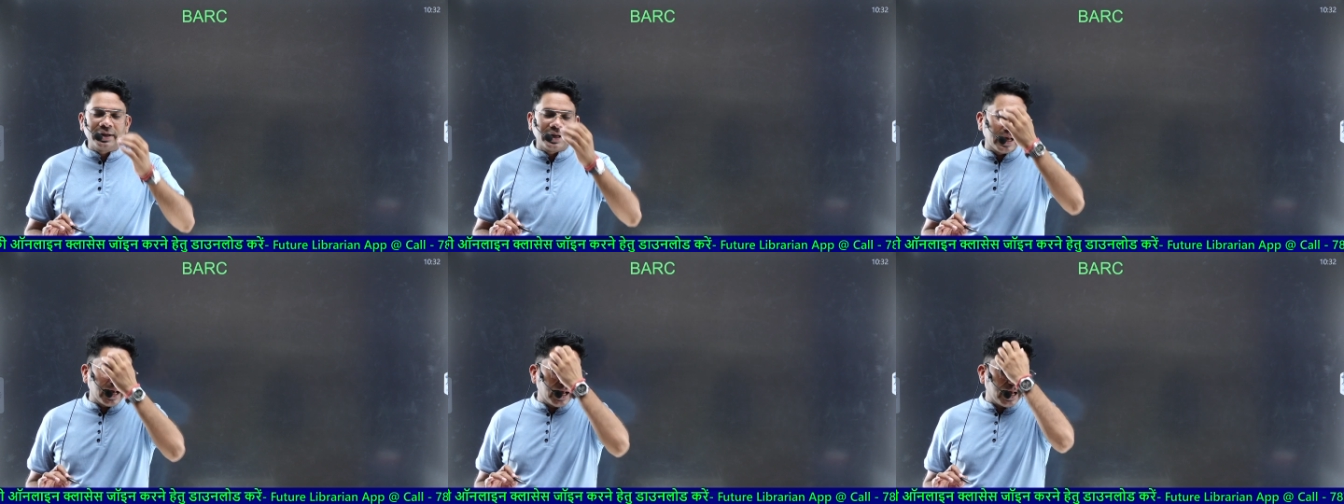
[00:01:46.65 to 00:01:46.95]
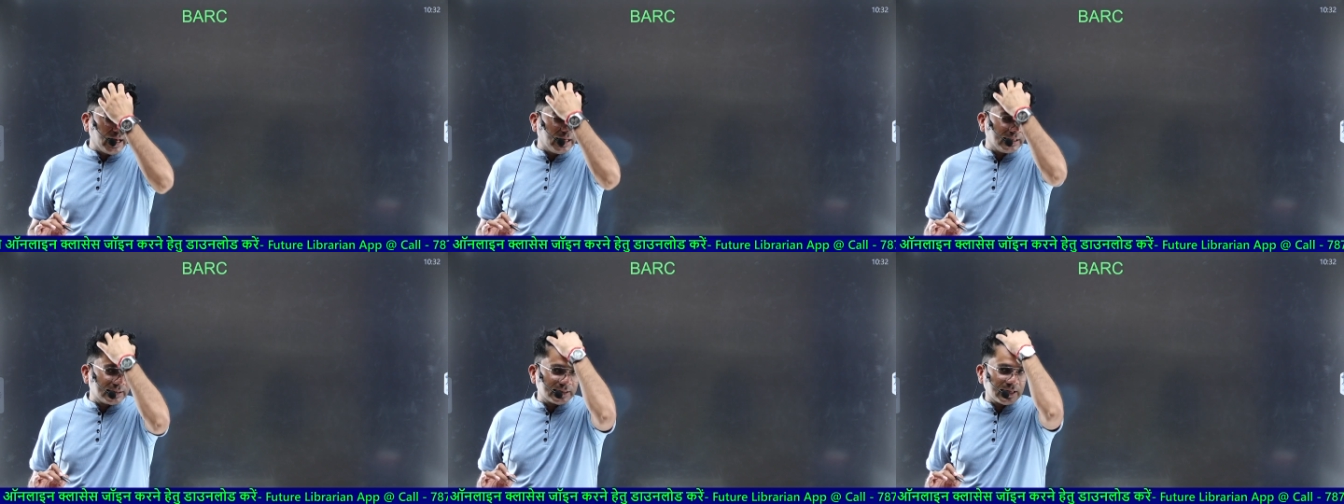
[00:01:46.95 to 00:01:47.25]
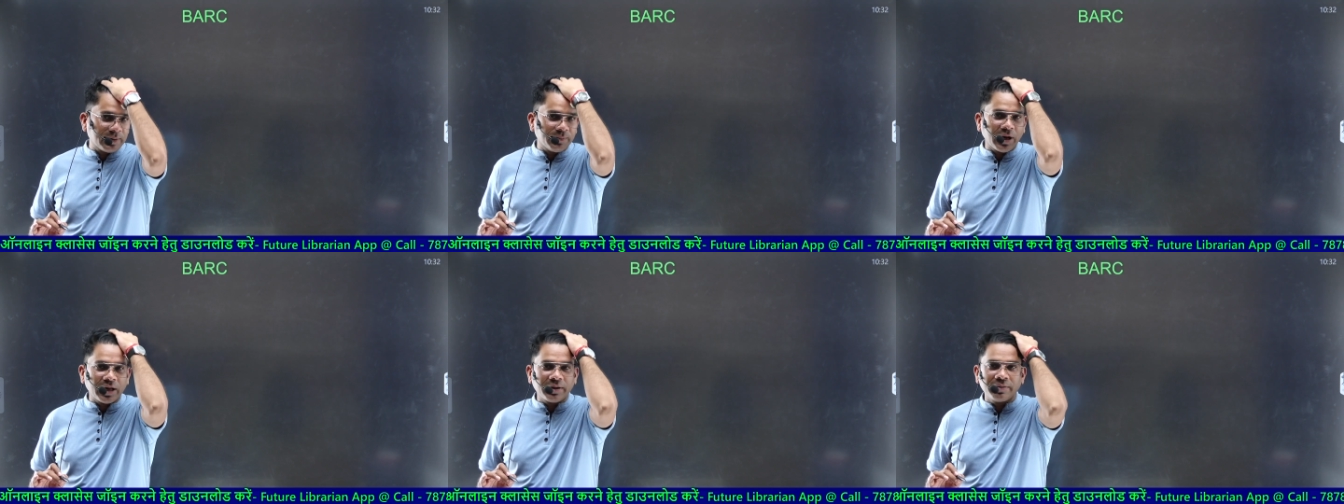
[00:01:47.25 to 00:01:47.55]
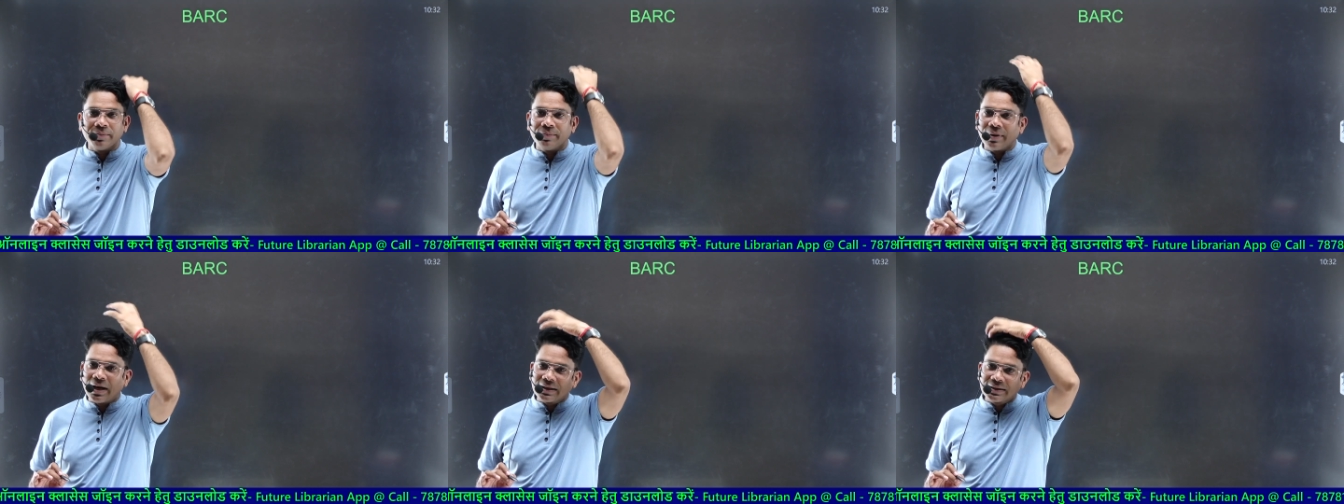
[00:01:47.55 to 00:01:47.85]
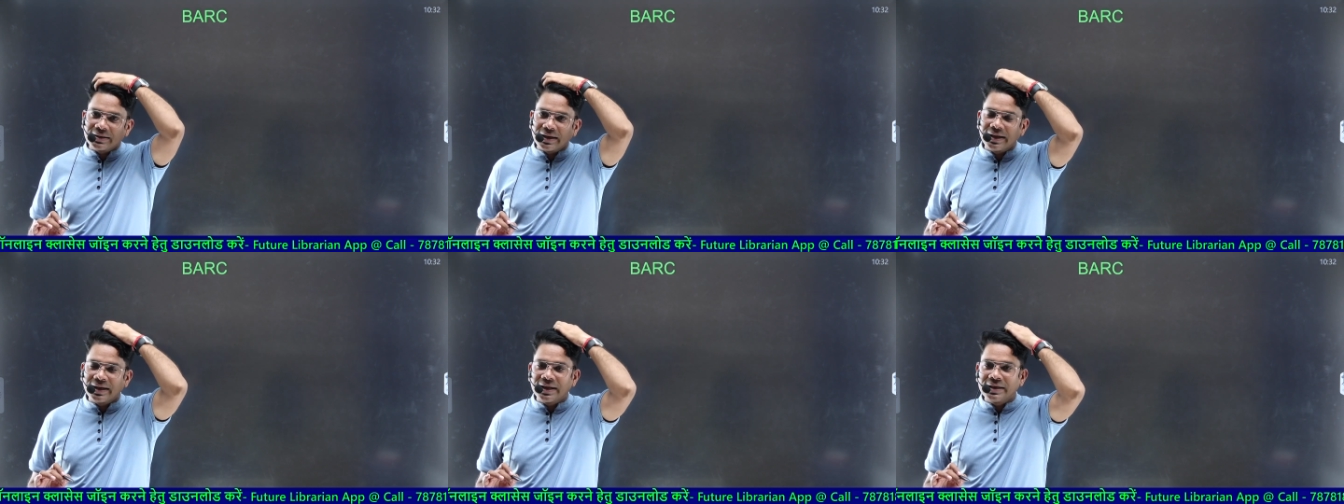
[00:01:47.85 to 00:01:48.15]
है इसके बारे में
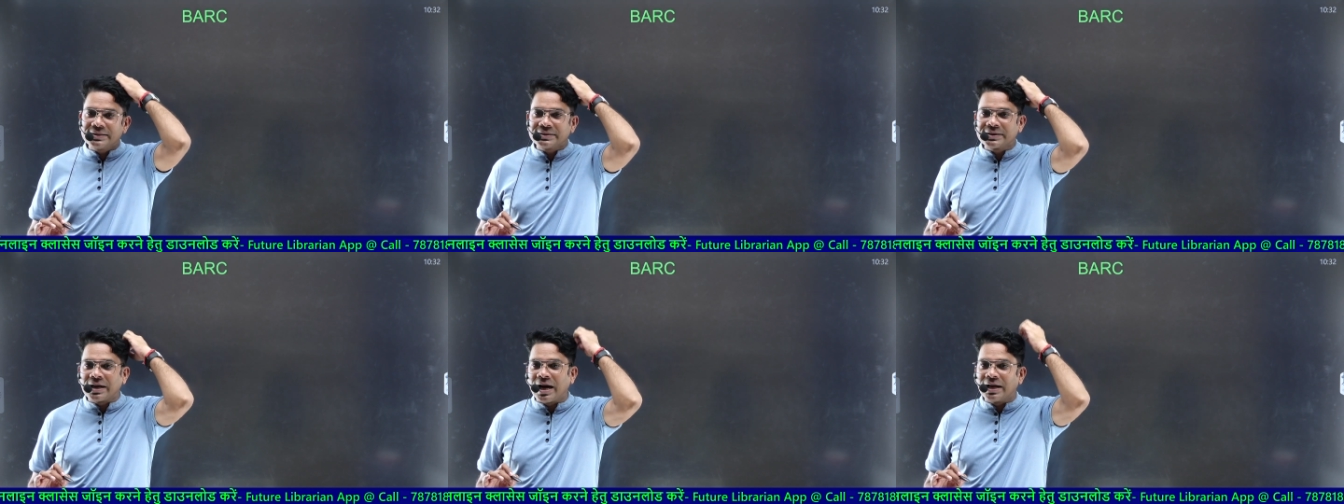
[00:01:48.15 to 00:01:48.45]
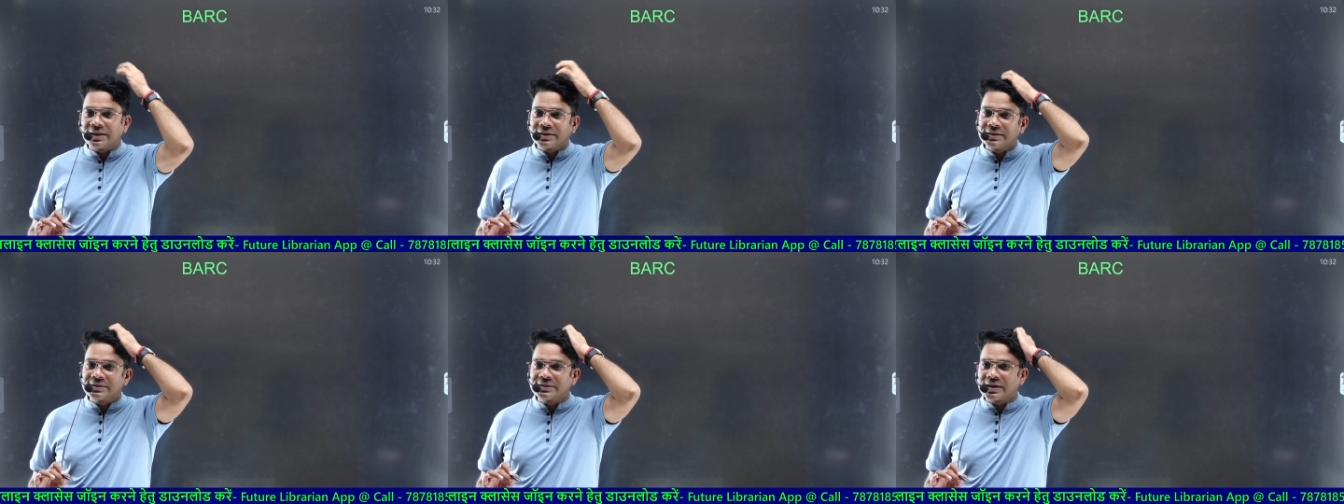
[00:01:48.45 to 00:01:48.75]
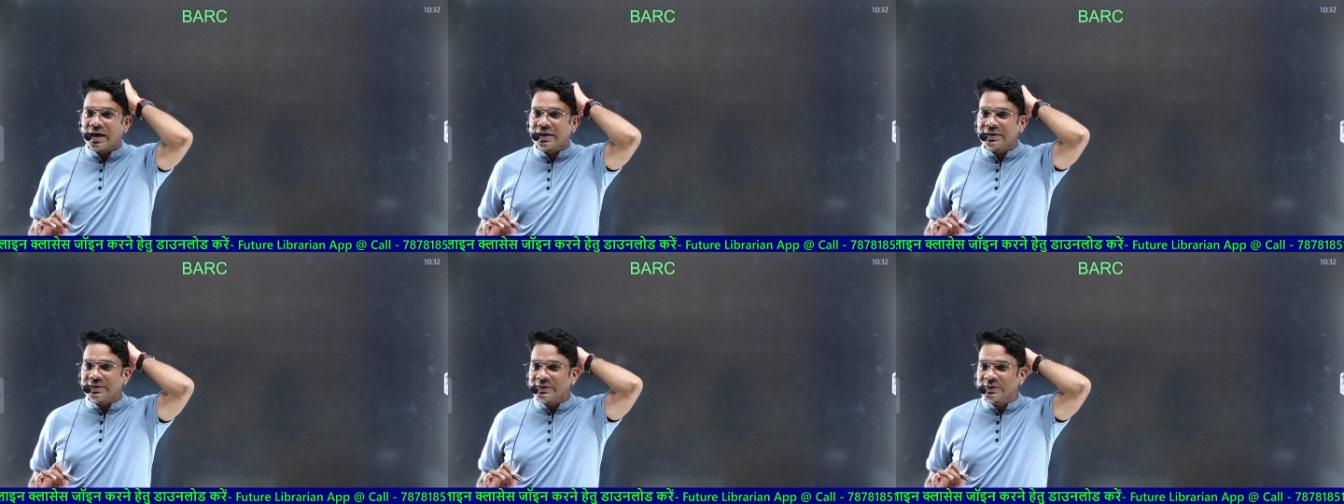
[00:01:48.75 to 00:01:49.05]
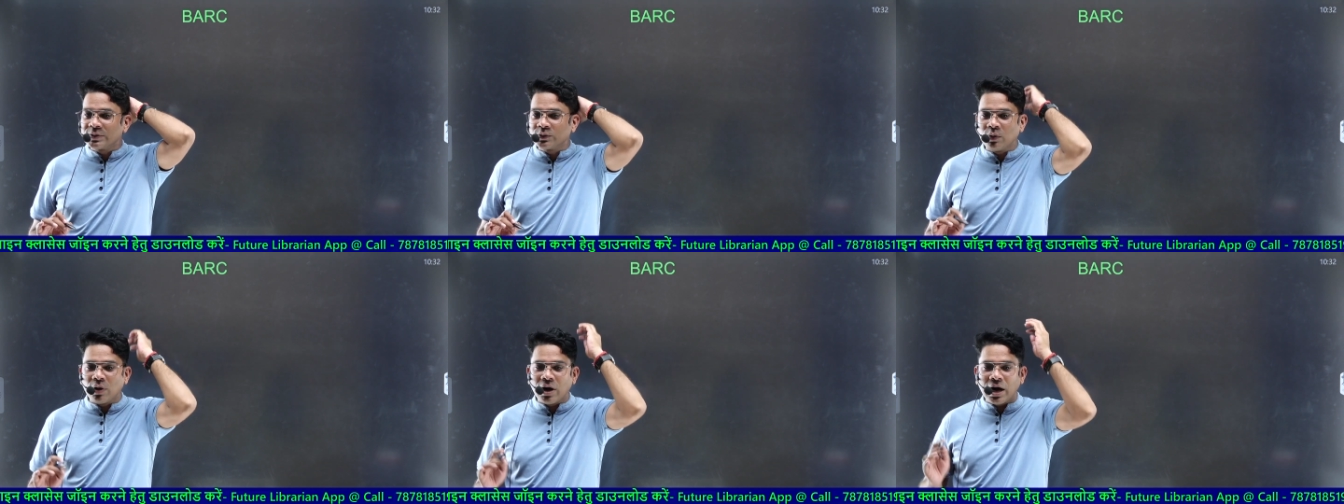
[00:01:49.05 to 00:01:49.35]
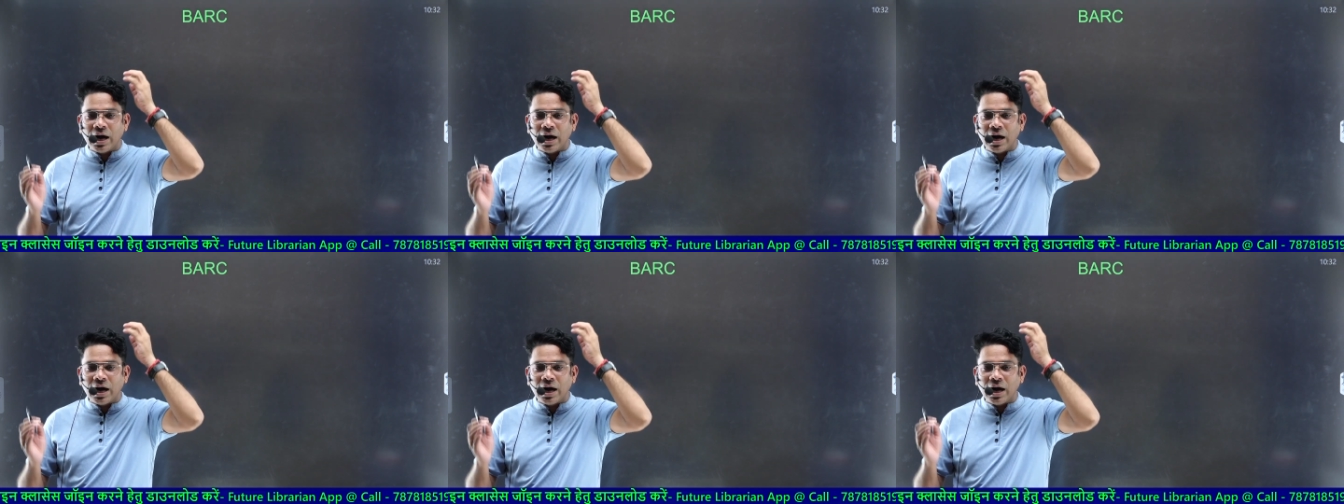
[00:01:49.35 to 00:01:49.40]
बात करेंगे साथ ही साथ इसको